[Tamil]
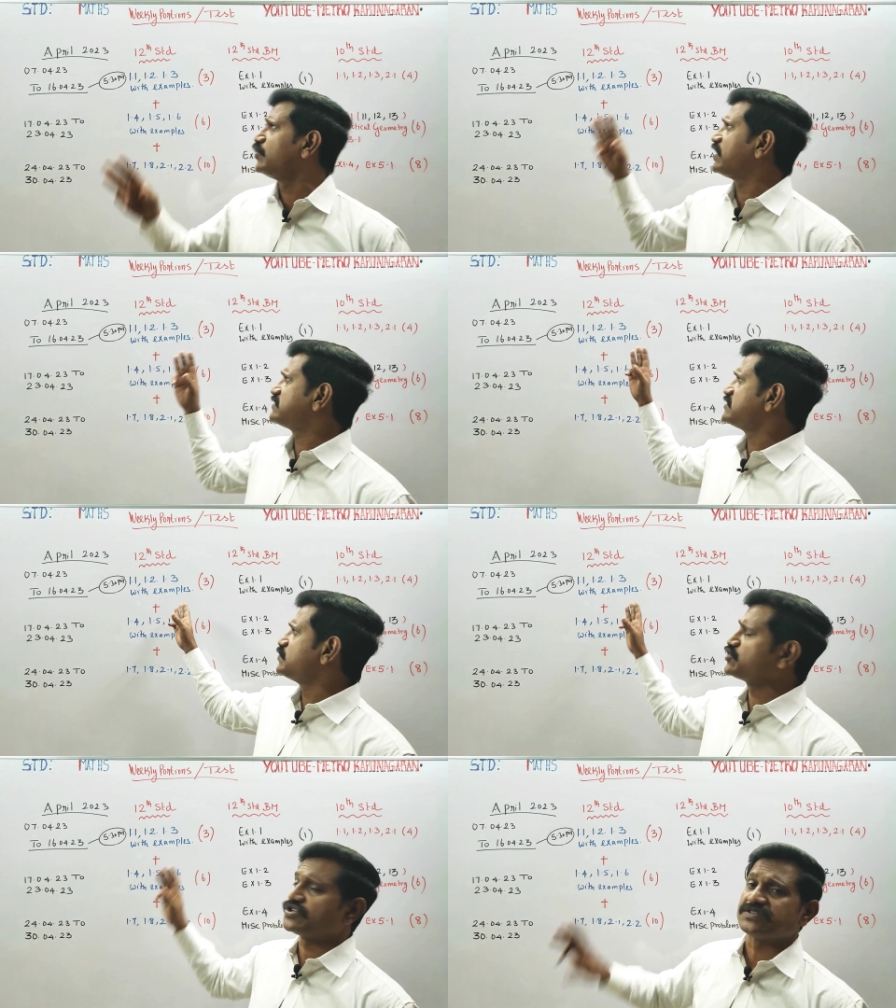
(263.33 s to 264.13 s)
மூணு எக்ஸைஸ்
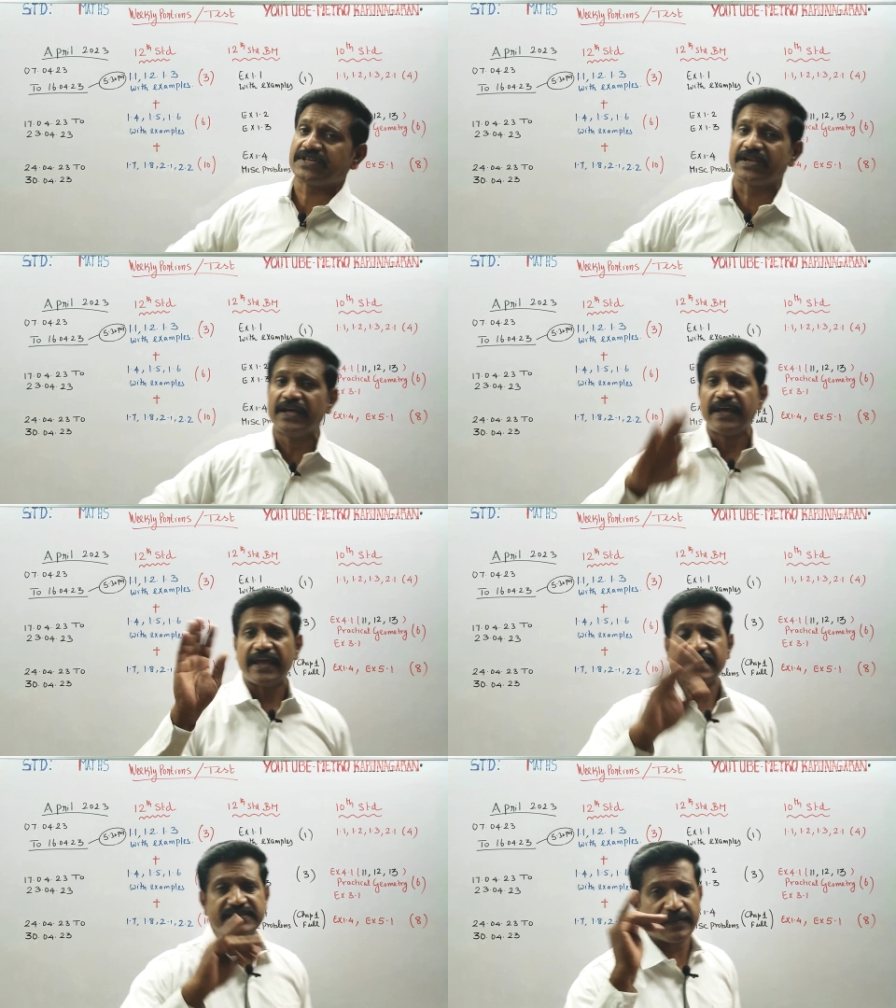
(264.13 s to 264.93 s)
முடிச்சிட்டேன் சார்
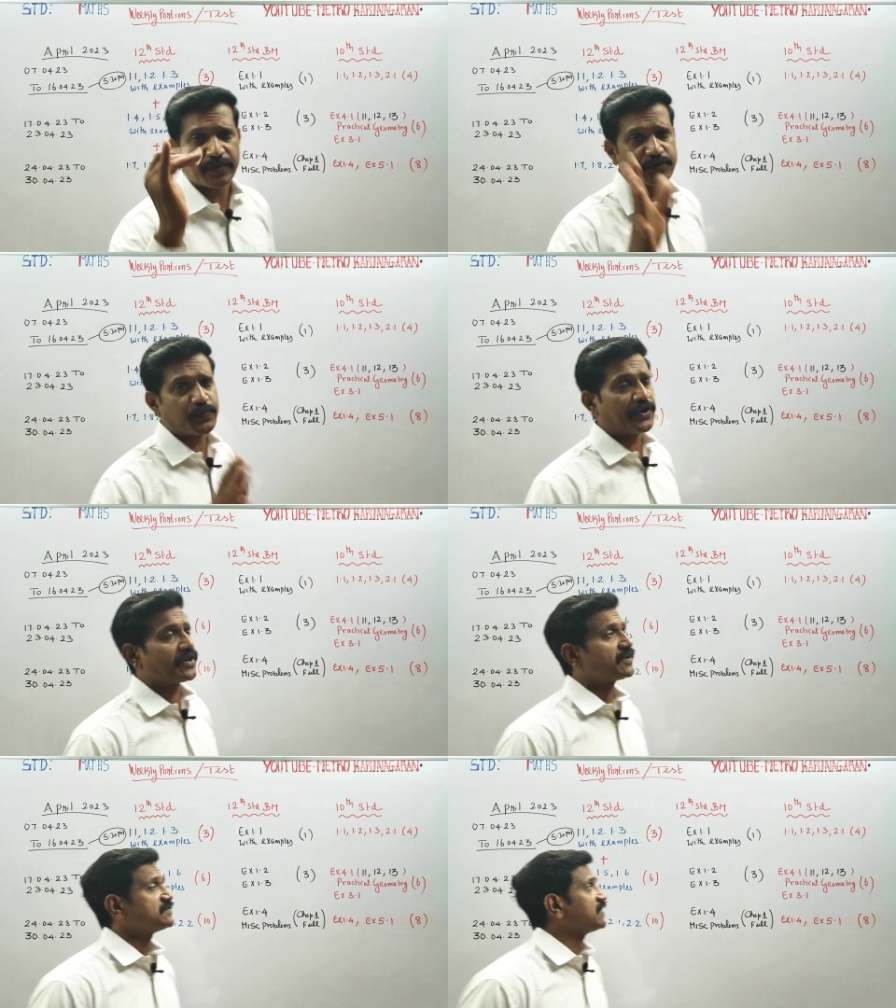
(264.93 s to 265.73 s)
எக்ஸாம்பிள்ஸ்
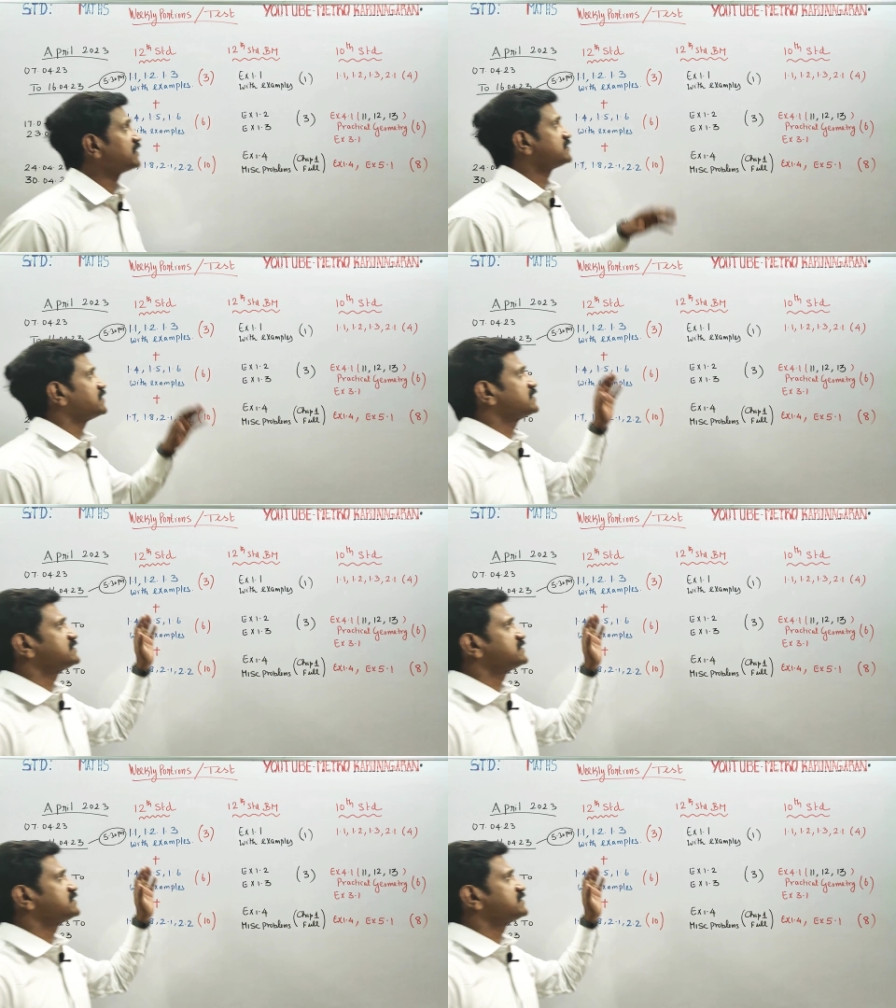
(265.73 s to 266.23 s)
போயின்னு இருக்குது சார் சார்